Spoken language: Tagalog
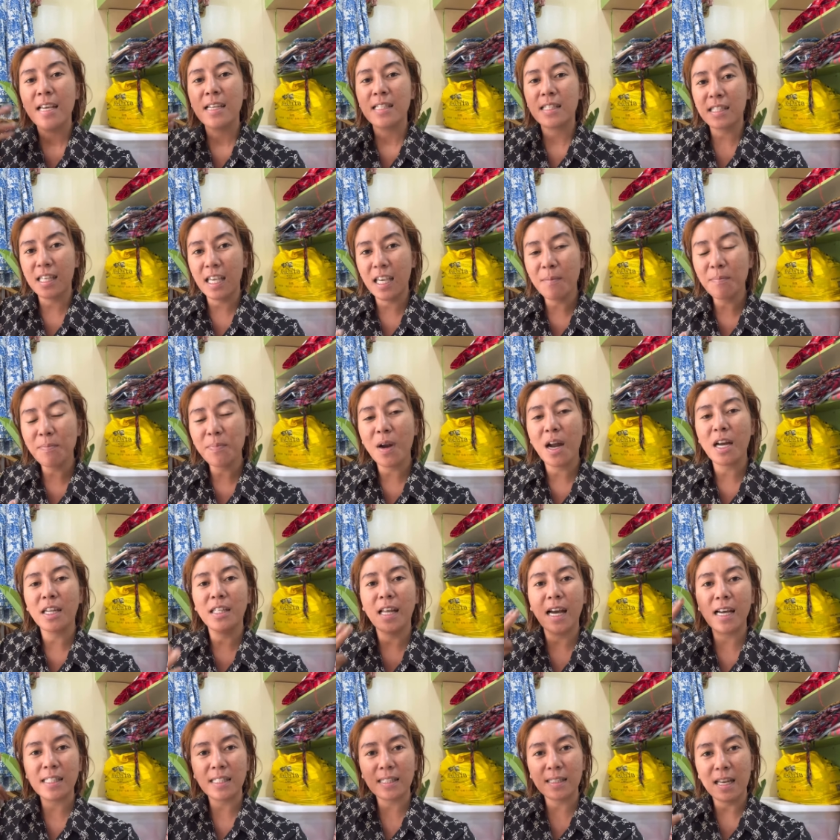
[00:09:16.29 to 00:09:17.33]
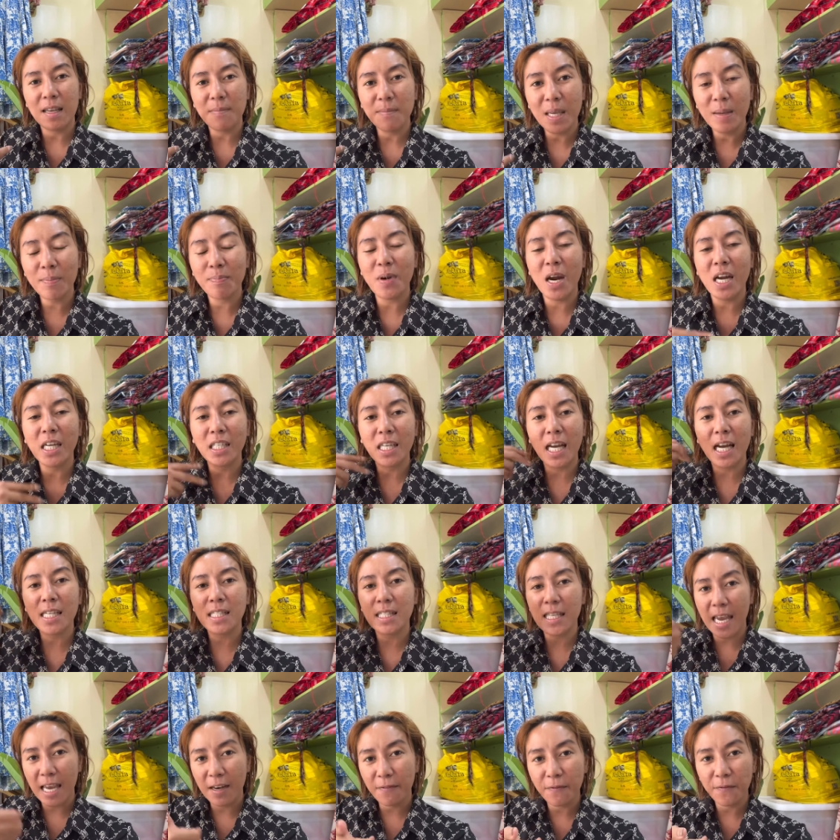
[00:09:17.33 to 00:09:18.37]
skin products, slimming products,
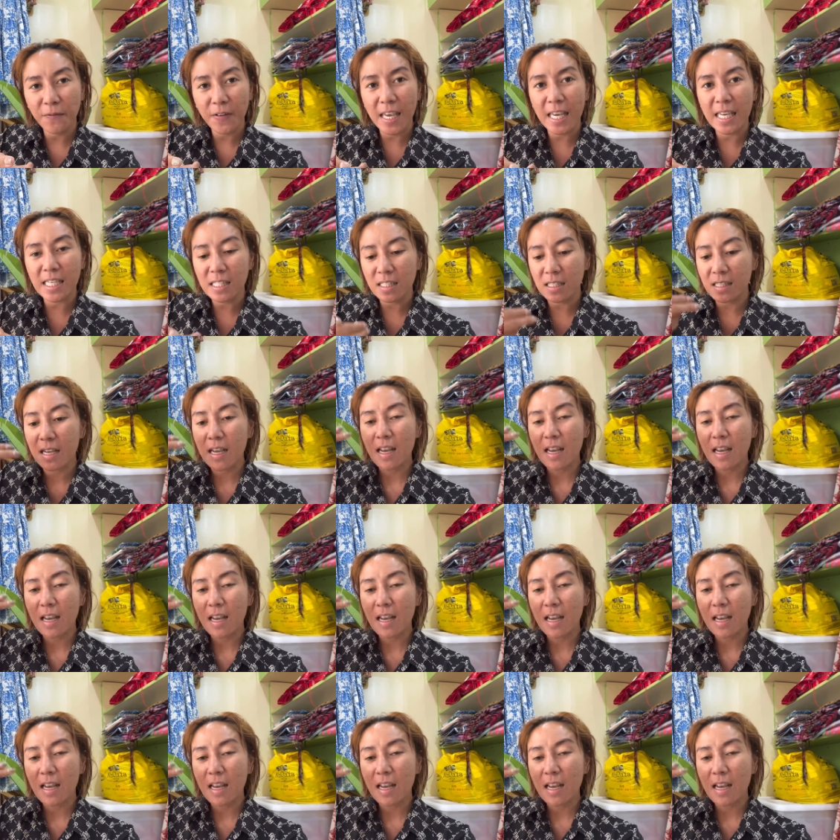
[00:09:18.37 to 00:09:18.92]
and face